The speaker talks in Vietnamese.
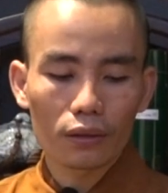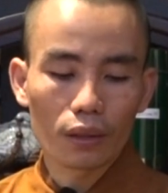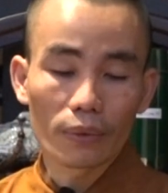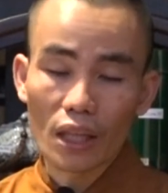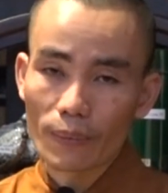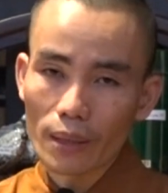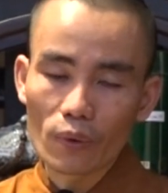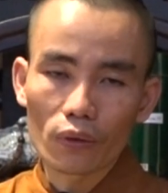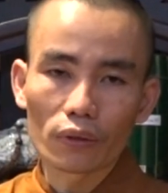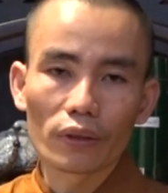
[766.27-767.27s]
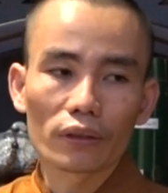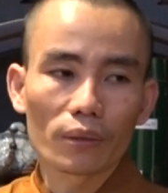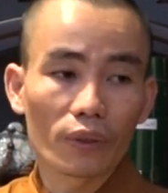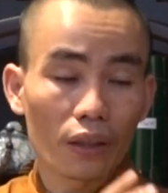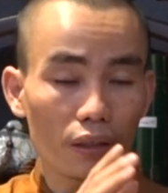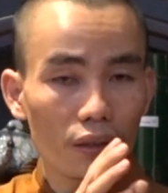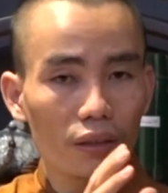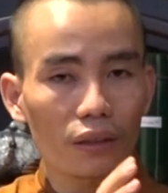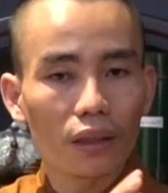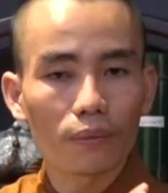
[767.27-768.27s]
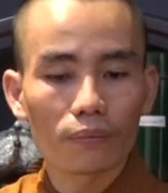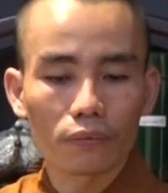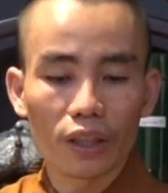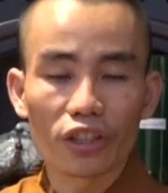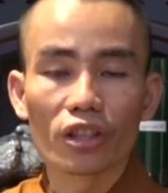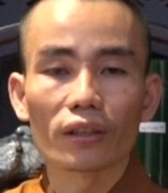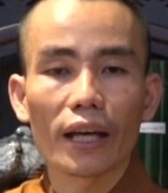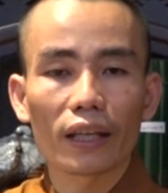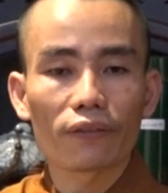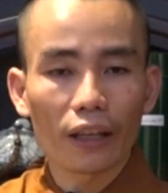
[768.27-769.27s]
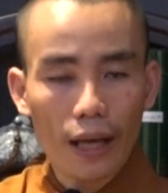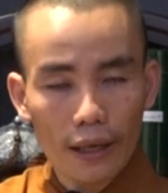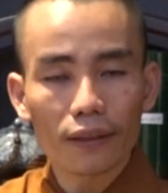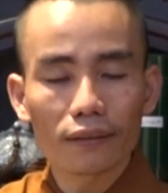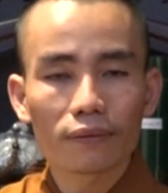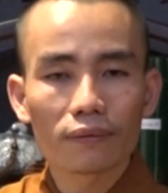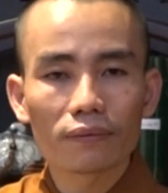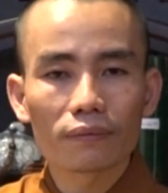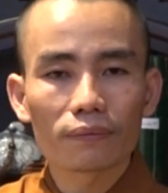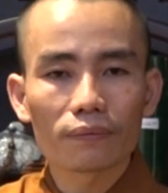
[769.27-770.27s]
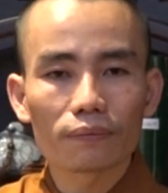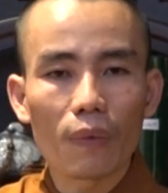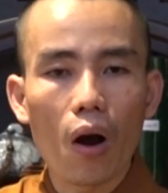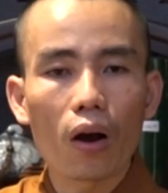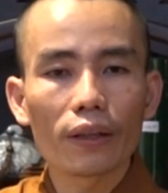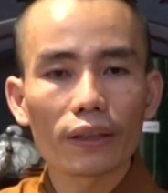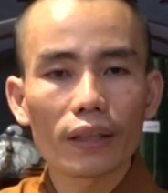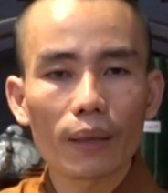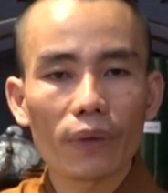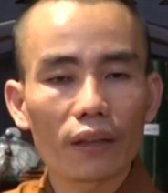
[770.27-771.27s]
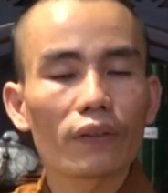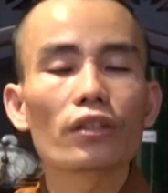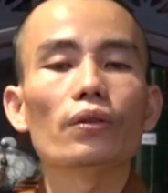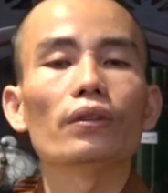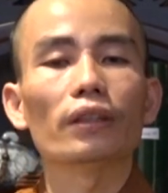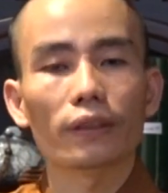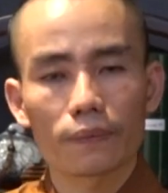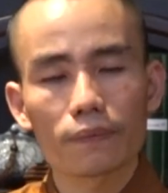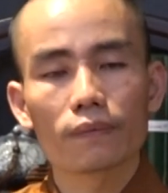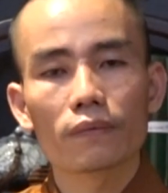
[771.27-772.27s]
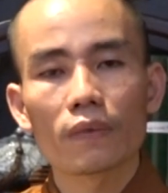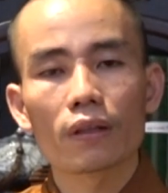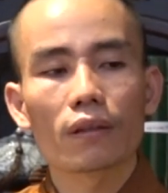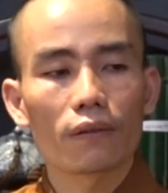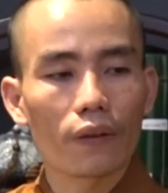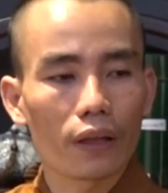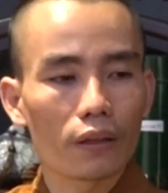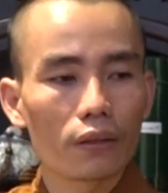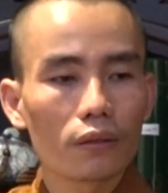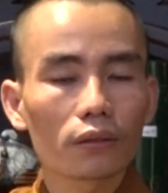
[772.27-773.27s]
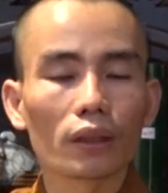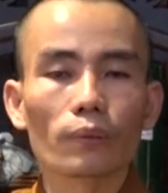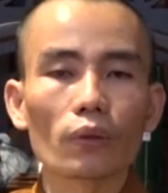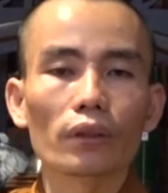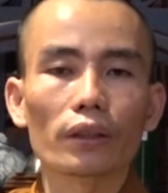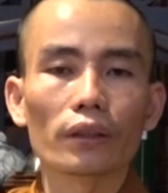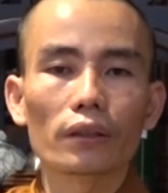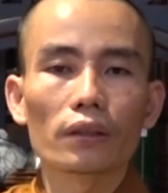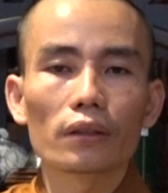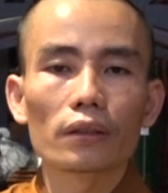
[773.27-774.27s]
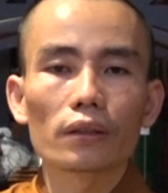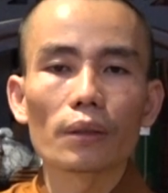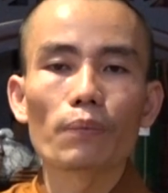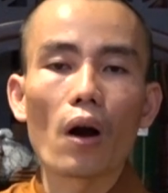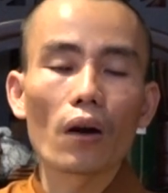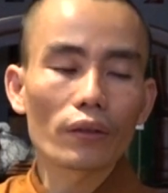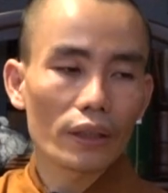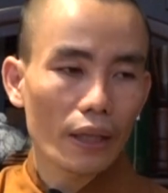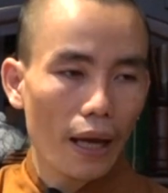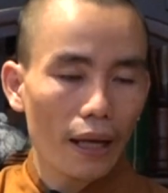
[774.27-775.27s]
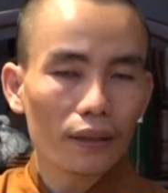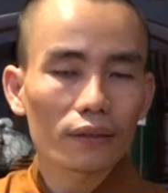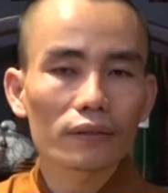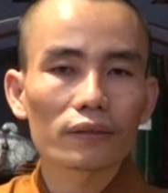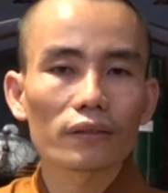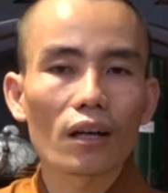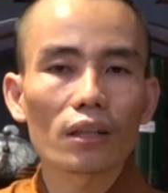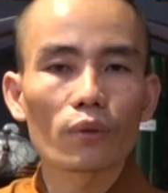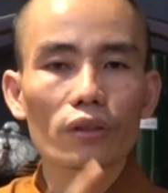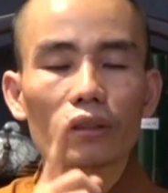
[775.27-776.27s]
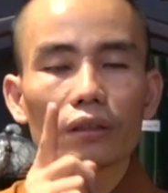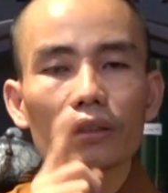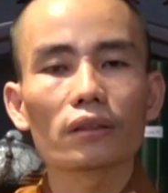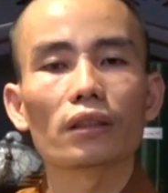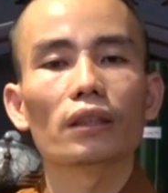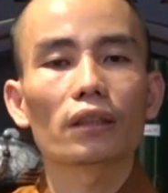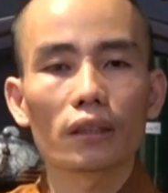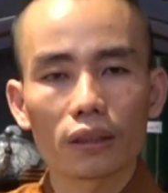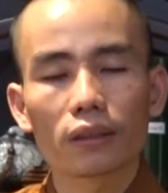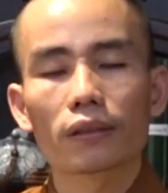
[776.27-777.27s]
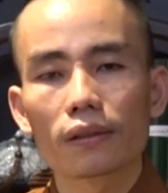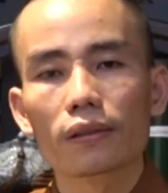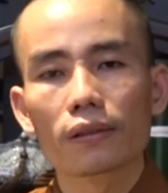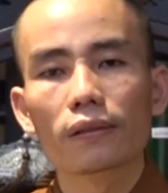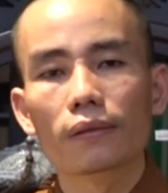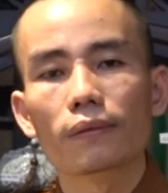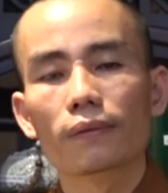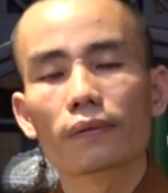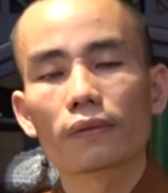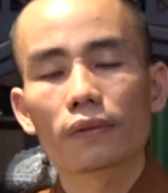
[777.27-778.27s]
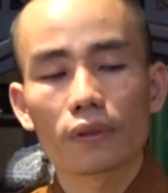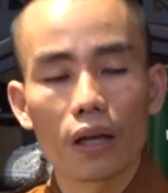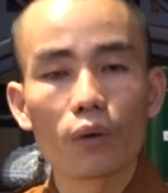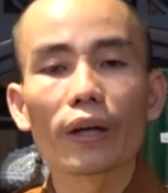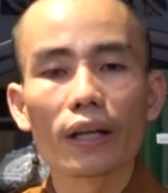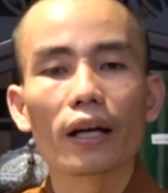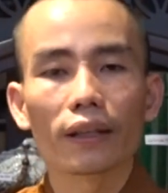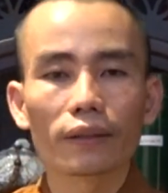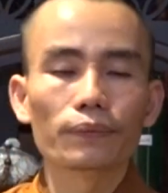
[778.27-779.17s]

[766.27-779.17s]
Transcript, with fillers: Thì mình tham ái một người thì mình ít nhất là mình dừng lại cái việc ác, bỏ đi cái tham ái với nhiều người. Vậy nương tựa một người để bỏ đi cái ác, đó là một sự nương tựa đích thực ở ngoài đời.